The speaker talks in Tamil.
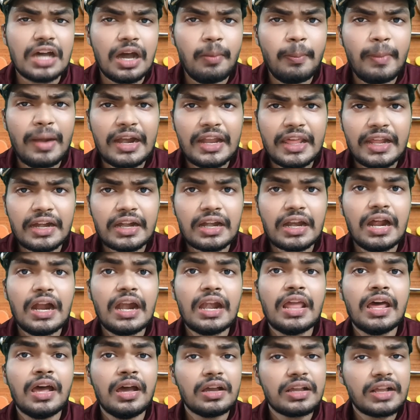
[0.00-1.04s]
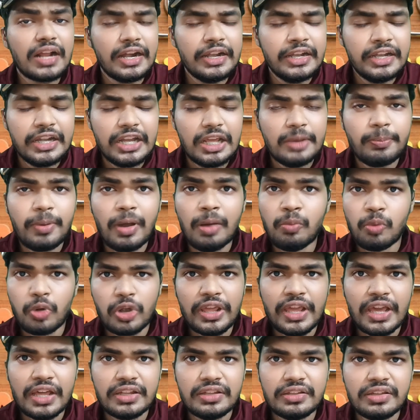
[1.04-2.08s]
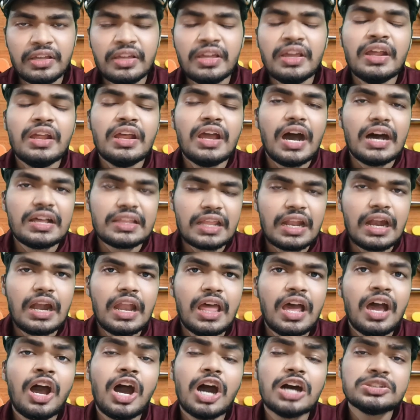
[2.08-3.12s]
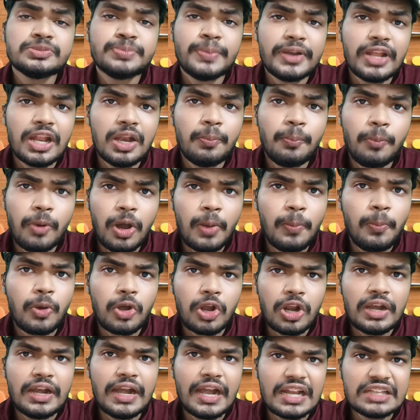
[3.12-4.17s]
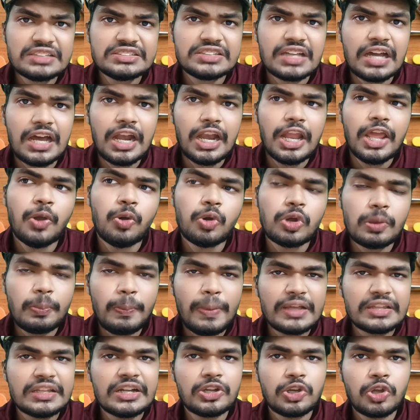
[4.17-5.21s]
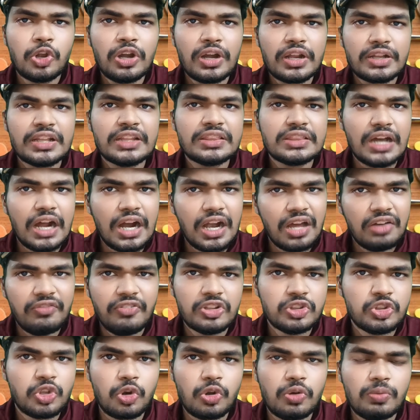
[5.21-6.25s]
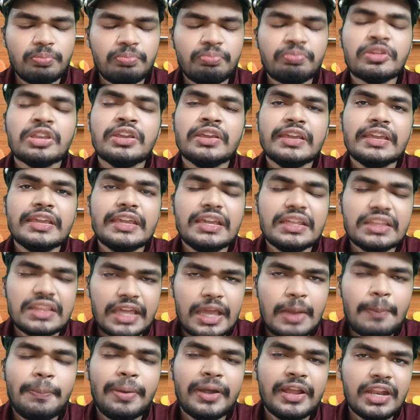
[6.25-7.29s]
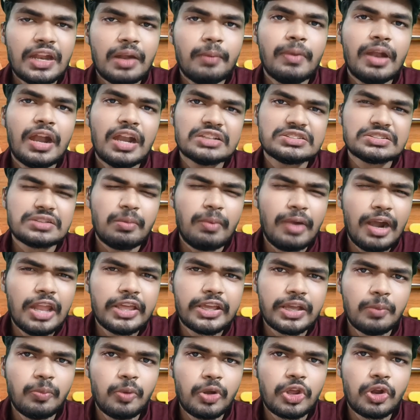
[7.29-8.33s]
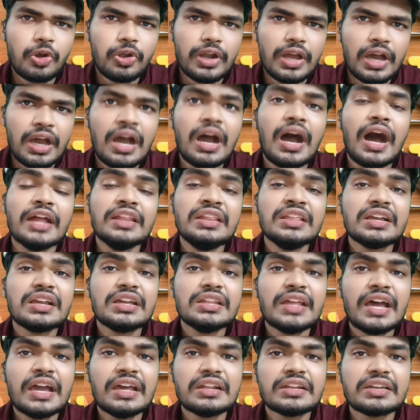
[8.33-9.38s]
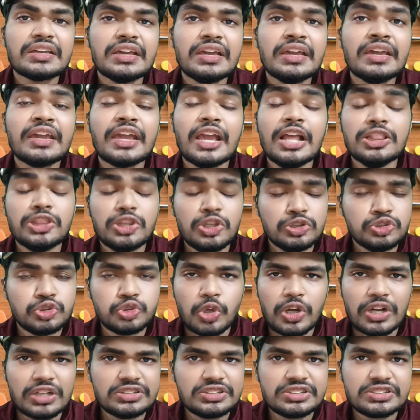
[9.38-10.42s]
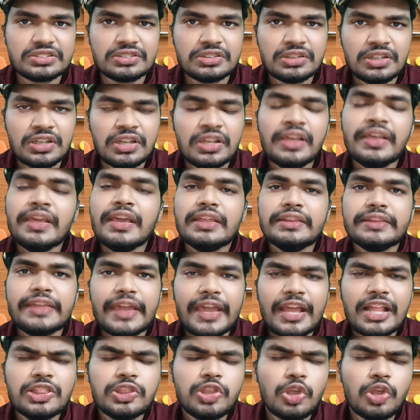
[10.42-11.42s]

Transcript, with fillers: சாமானியர்களால் கண்டிப்பாக முடியாது அதனால் ஹாஸ்பிட்டல் போகிறோம் நினச்சாலே ஒரு பதட்டம்ன்றது தானாக வந்துடும் இதை எப்படி நம்மளால் சமாளிக்க முடியும்னா அதுக்கு தான் இருக்குது ஹெல்த் இன்சூரன்ஸ் இந்த ஹெல்த்